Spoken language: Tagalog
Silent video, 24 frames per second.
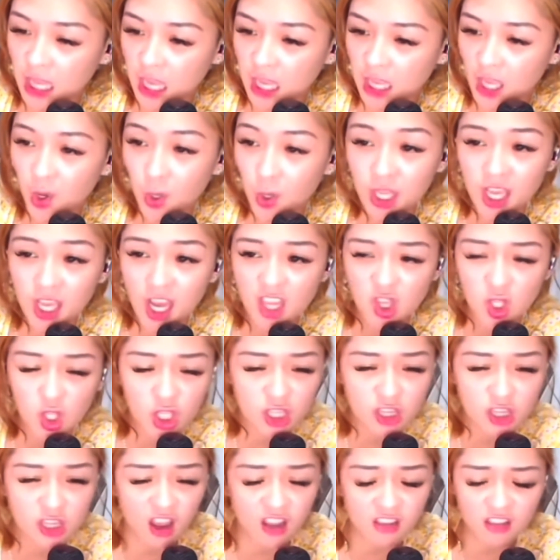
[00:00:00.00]
Uy,
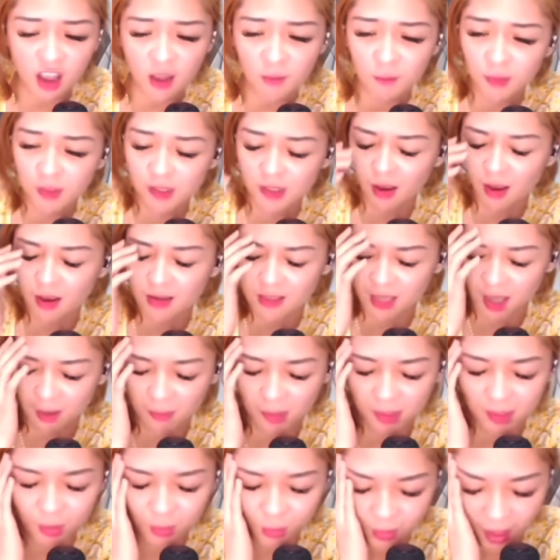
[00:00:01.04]
kanina sabi niya kasama
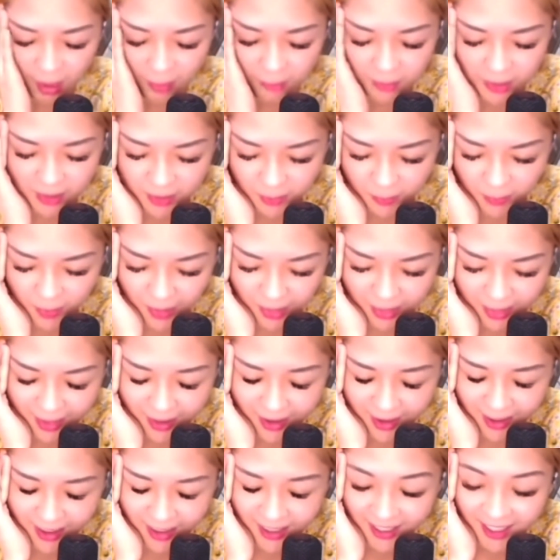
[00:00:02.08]
daw namin si
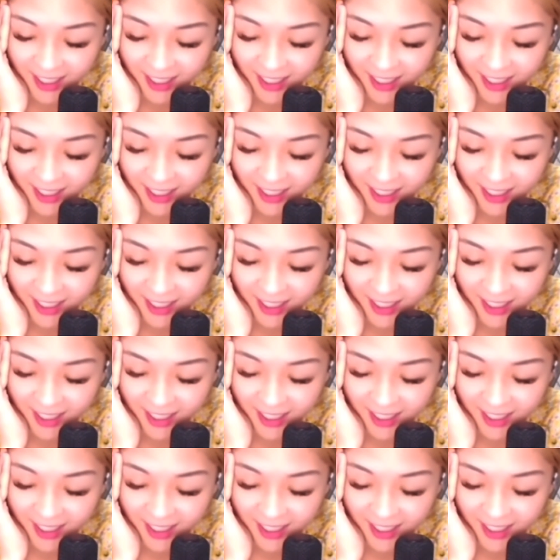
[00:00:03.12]
Panday.